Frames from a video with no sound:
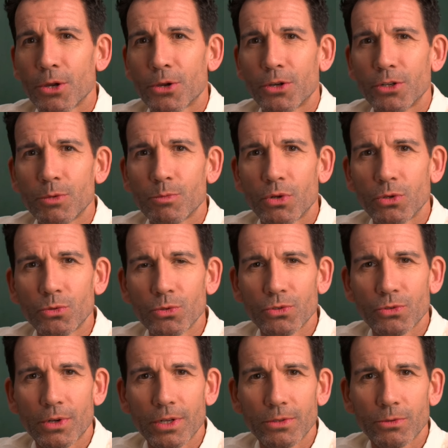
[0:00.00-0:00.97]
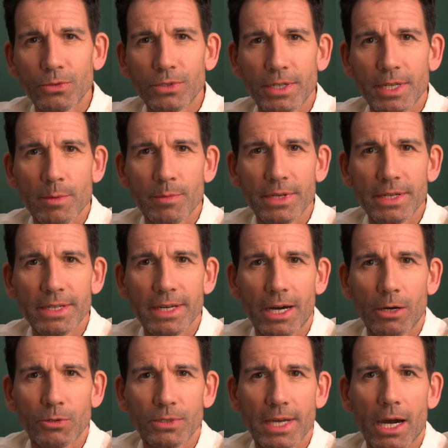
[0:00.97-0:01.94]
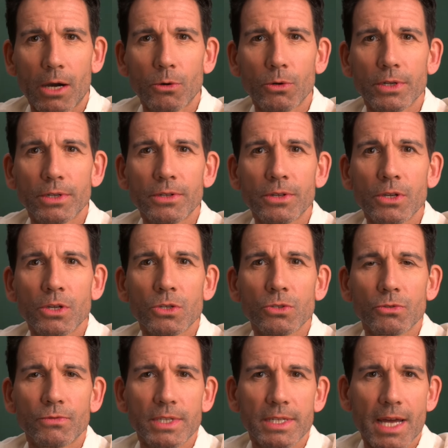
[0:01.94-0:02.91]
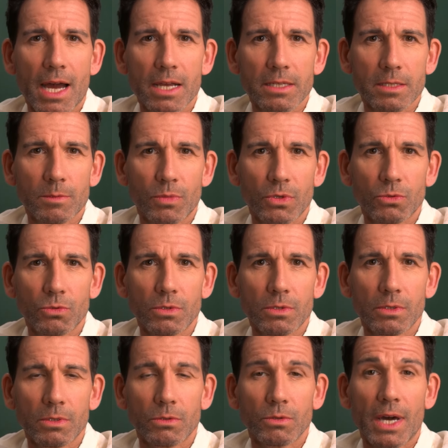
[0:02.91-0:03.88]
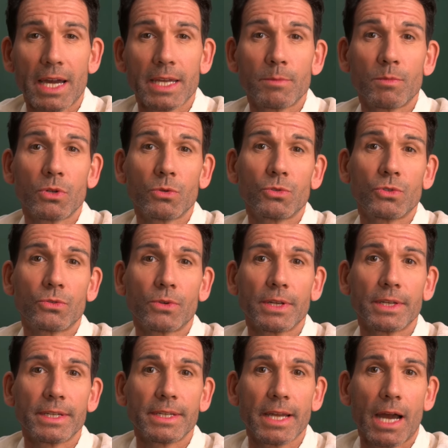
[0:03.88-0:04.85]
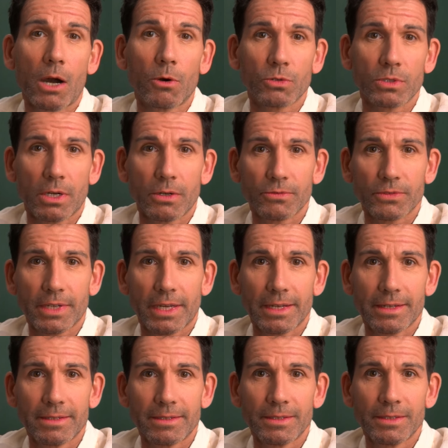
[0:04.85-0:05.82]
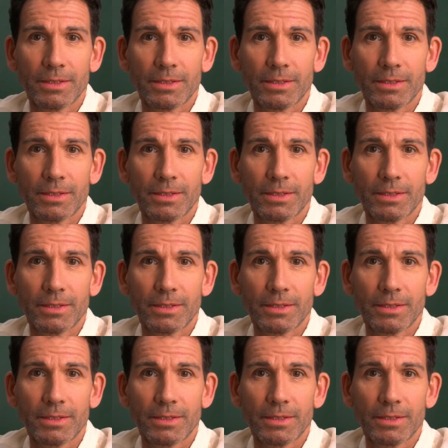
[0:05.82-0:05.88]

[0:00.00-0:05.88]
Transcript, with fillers: können Blutungen unter der Bindehaut der Augen sowie Nasenbluten und Einblutungen in die Haut auftreten.